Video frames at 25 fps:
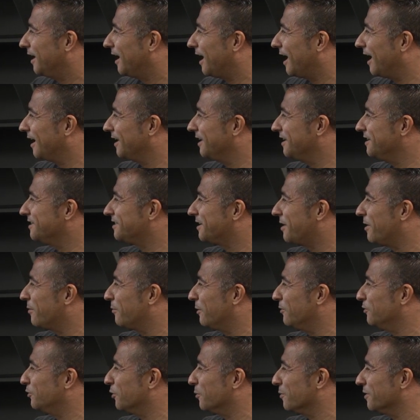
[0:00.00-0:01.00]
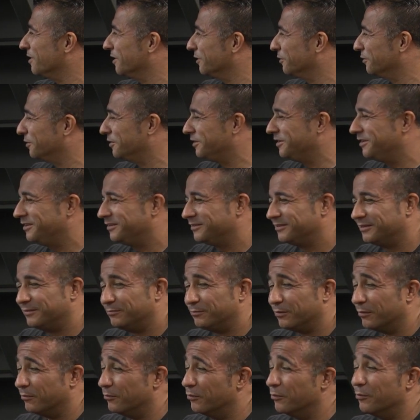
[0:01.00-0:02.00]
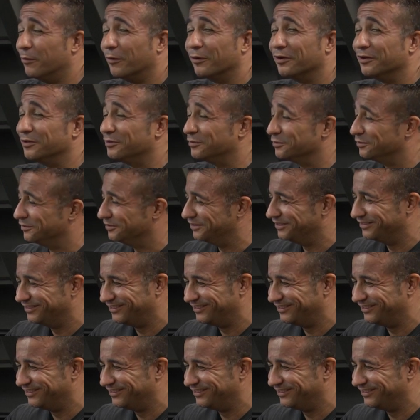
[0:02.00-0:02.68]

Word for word: ¿Alguien sabe cuánto mide Tony? Pues muy poquito.